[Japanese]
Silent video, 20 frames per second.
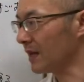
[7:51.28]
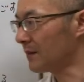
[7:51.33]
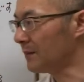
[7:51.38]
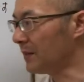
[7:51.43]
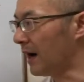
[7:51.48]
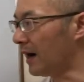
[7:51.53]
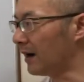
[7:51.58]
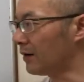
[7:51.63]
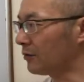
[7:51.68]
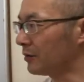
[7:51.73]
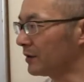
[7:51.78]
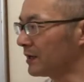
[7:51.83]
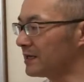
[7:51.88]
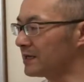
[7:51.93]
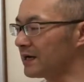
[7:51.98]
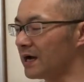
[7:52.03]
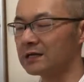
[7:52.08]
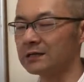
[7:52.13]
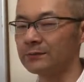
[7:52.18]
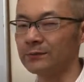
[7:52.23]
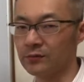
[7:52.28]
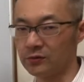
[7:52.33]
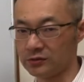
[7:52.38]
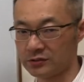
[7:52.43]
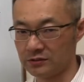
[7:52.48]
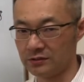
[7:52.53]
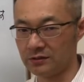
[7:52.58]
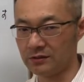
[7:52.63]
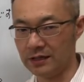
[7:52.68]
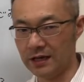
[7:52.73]
まあこれ以外にもも
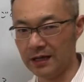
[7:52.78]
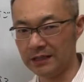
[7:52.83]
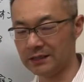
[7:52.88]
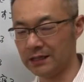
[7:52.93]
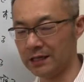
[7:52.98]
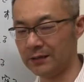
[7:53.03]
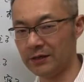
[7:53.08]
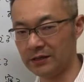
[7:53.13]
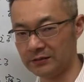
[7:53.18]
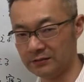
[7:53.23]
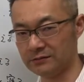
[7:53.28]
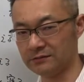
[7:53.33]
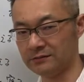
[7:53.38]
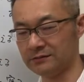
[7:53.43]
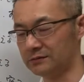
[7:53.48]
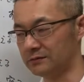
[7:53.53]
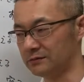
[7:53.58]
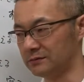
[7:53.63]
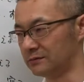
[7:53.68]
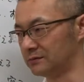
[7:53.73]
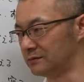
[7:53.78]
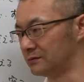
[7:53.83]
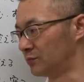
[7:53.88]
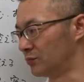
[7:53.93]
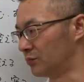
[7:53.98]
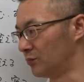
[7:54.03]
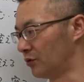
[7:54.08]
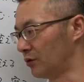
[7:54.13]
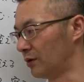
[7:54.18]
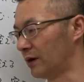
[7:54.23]
ちろん当てはまる
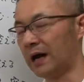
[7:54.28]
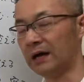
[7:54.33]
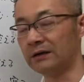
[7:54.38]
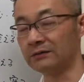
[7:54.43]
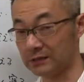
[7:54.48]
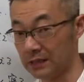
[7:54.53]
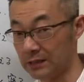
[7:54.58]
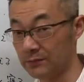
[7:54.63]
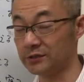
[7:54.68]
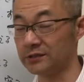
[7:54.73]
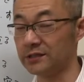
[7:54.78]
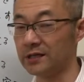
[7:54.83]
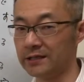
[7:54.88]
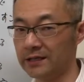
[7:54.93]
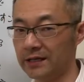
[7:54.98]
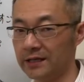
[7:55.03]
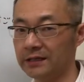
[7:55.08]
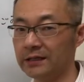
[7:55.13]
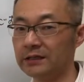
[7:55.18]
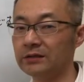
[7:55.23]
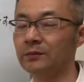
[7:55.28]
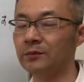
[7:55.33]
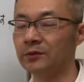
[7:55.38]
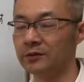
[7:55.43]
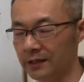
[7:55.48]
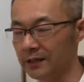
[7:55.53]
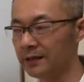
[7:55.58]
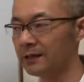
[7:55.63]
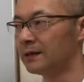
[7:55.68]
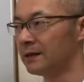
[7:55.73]
ものがあるかもしれないけども
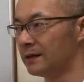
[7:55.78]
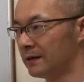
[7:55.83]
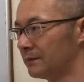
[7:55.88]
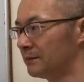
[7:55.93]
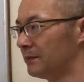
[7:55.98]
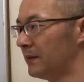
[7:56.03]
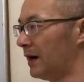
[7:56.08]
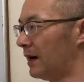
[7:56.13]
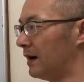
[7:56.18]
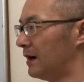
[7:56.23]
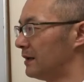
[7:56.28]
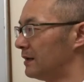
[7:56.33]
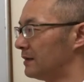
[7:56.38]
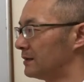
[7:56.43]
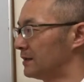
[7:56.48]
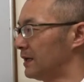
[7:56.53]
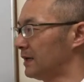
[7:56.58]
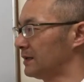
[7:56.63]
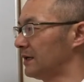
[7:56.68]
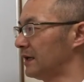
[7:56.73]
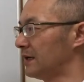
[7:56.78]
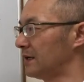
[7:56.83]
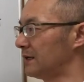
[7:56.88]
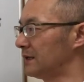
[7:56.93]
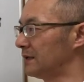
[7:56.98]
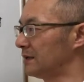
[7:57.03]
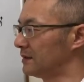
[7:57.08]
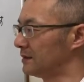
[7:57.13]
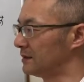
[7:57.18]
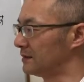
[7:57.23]
ねまあ大
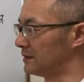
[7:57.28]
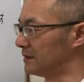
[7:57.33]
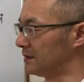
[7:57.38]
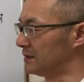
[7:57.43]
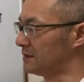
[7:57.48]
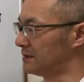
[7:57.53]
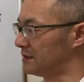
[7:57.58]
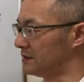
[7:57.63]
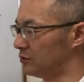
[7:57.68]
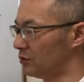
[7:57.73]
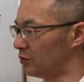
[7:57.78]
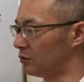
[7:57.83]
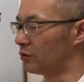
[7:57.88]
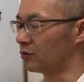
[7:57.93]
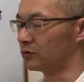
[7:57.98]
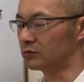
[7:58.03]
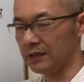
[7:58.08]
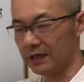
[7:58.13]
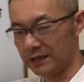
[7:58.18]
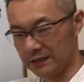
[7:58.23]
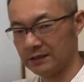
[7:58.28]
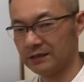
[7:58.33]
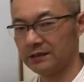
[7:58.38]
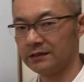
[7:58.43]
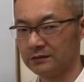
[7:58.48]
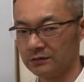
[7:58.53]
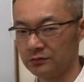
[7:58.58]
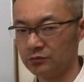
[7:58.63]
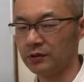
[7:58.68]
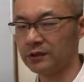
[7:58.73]
体246個ぐらい
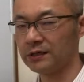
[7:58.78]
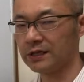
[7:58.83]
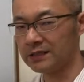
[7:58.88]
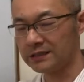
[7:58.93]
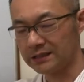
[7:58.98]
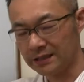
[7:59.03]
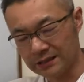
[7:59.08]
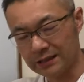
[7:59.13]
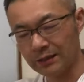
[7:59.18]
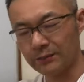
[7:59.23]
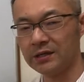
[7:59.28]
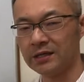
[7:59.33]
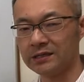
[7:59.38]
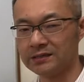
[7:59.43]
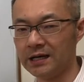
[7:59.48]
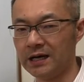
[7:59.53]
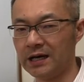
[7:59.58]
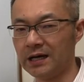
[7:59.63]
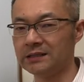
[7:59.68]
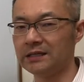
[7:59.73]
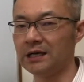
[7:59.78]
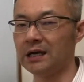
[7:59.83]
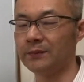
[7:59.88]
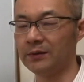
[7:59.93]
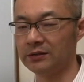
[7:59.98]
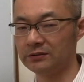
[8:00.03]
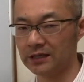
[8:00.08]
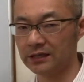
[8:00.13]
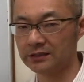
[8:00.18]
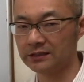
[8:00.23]
どれかに大体皆さん当ては
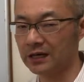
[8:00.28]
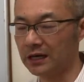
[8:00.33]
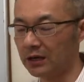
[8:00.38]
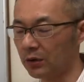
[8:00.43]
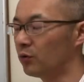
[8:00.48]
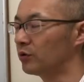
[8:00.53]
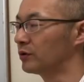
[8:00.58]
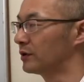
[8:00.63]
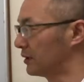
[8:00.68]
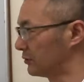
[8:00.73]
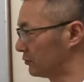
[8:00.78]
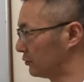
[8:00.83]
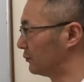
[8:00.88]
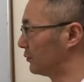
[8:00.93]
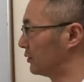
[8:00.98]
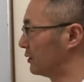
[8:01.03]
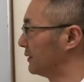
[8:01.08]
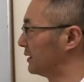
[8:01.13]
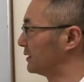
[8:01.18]
まる方が多いかと思い